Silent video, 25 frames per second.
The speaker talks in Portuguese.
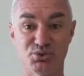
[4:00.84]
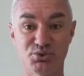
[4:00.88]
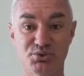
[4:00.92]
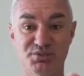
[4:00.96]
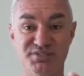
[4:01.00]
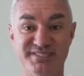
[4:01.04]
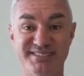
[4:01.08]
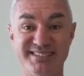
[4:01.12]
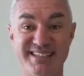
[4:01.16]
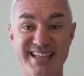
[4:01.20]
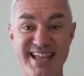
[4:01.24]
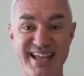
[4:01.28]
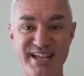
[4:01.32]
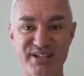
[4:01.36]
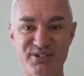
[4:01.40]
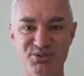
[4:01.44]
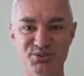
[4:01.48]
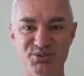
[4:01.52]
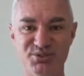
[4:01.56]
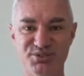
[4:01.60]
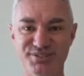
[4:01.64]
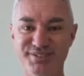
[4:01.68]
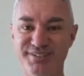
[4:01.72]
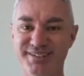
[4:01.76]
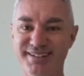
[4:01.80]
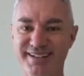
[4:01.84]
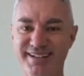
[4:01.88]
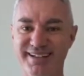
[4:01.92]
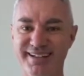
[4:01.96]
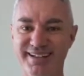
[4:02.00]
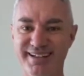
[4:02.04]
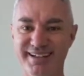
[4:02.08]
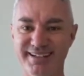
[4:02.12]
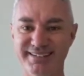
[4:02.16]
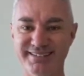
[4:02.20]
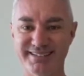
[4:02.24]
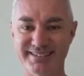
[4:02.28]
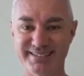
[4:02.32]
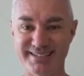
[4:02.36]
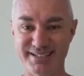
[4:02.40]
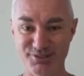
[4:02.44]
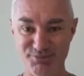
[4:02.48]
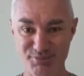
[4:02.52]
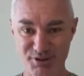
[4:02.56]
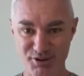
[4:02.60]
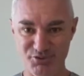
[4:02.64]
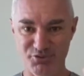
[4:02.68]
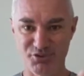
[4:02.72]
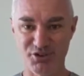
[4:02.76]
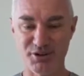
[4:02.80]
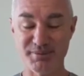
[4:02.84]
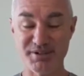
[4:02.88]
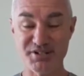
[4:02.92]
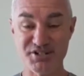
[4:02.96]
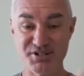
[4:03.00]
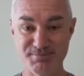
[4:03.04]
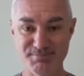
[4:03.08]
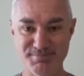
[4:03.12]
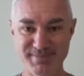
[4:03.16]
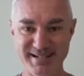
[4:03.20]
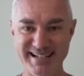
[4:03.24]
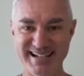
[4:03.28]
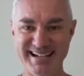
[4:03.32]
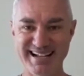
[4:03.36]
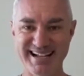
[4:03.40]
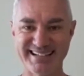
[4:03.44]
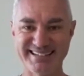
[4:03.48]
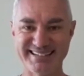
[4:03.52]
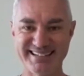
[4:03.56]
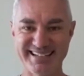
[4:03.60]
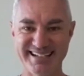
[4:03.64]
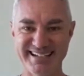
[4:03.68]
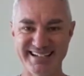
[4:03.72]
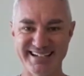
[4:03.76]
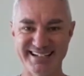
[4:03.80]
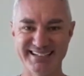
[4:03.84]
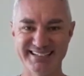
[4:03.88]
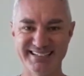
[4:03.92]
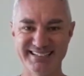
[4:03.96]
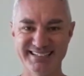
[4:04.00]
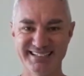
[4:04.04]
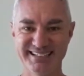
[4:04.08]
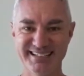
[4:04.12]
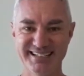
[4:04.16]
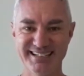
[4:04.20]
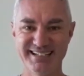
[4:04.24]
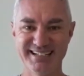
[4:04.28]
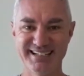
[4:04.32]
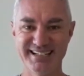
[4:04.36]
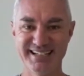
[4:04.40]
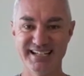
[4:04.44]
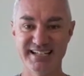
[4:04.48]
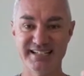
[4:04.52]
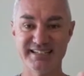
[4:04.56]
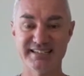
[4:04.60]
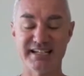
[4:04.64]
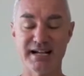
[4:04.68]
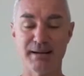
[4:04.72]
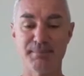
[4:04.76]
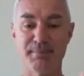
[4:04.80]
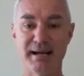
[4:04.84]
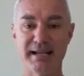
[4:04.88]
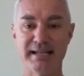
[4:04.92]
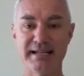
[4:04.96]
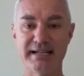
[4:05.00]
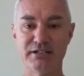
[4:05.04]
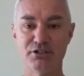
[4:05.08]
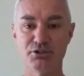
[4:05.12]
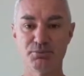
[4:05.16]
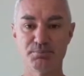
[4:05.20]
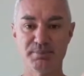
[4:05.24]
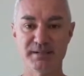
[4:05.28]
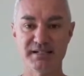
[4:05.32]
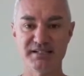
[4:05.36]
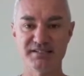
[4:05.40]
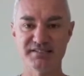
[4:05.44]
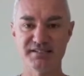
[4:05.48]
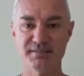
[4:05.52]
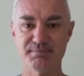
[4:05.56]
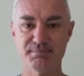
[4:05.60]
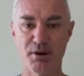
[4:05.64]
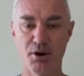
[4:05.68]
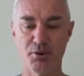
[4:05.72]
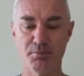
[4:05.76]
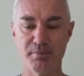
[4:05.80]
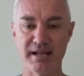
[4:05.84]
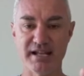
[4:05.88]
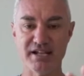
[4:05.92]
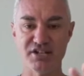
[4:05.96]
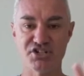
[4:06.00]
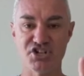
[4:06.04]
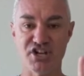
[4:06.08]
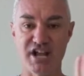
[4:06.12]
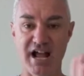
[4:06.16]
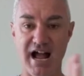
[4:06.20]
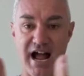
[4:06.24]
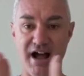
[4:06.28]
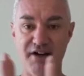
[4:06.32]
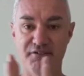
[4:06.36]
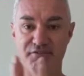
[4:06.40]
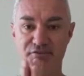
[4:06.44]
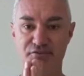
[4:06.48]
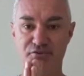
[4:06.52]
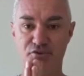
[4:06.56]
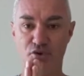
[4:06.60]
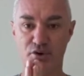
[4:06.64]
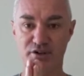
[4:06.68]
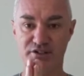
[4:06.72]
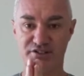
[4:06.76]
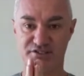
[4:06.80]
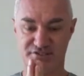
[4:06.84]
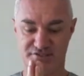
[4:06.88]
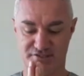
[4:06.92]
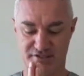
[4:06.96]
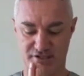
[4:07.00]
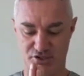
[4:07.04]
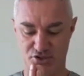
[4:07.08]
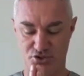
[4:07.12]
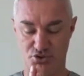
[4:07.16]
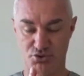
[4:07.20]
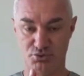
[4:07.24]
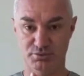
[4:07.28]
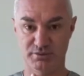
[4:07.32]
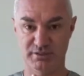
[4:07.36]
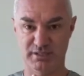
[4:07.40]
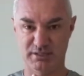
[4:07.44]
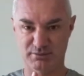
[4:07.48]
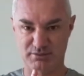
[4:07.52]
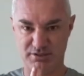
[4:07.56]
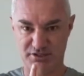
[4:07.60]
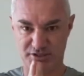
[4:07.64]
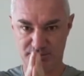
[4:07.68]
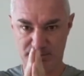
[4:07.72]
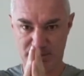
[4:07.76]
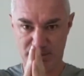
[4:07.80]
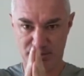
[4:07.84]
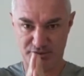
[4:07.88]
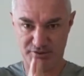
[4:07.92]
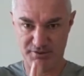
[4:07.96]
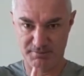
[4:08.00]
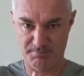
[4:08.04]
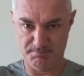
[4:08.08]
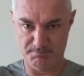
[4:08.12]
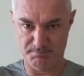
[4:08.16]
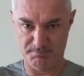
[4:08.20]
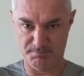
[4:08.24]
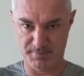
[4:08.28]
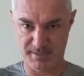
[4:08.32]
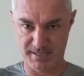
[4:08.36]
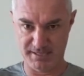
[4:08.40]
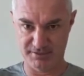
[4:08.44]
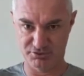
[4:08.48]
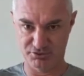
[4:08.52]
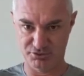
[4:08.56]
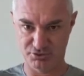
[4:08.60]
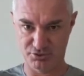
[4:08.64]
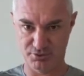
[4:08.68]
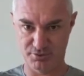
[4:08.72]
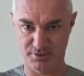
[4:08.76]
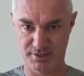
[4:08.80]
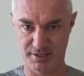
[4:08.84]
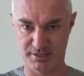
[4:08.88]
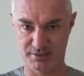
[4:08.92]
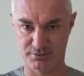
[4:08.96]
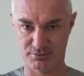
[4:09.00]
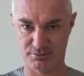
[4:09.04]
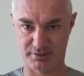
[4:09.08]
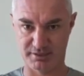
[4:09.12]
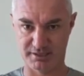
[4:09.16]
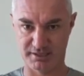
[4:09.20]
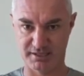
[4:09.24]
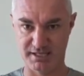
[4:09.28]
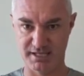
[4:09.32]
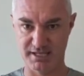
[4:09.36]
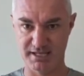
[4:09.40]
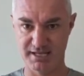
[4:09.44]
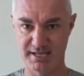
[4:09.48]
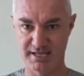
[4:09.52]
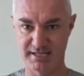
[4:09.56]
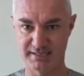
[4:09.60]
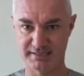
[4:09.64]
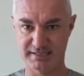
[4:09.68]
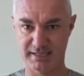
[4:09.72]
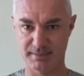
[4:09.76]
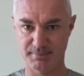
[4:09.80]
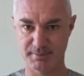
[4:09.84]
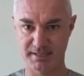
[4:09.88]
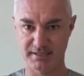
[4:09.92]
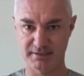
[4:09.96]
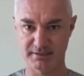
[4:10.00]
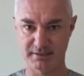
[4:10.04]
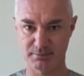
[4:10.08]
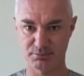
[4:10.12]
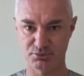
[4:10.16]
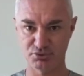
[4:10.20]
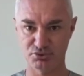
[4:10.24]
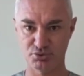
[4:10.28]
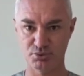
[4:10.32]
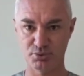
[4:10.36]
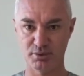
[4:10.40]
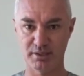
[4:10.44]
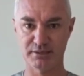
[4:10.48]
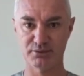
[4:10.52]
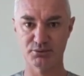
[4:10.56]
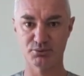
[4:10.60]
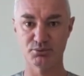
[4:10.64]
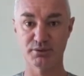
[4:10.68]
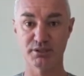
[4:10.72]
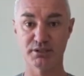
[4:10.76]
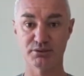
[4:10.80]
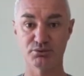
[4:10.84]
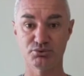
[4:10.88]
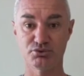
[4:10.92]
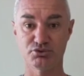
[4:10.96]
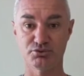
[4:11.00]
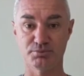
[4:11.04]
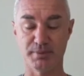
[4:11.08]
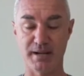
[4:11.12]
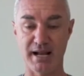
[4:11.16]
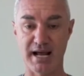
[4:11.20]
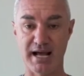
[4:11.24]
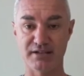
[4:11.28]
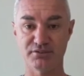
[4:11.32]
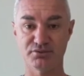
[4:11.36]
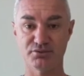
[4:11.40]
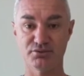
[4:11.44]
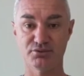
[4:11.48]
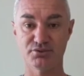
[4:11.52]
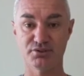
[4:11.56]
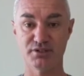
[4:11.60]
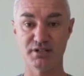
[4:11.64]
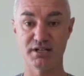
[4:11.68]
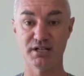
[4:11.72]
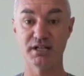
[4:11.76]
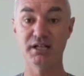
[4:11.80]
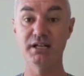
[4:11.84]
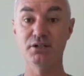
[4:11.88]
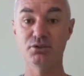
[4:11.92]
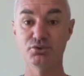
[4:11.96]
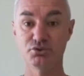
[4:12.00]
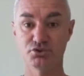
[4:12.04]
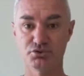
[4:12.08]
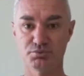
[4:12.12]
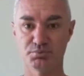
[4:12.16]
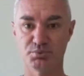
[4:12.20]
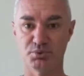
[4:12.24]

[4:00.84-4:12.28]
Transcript: dos dedos, entra até numa forma de brincadeira, e trabalhando principalmente a força, juntando as mãos e pressionando aqui, trabalhando a musculatura dos braços e dos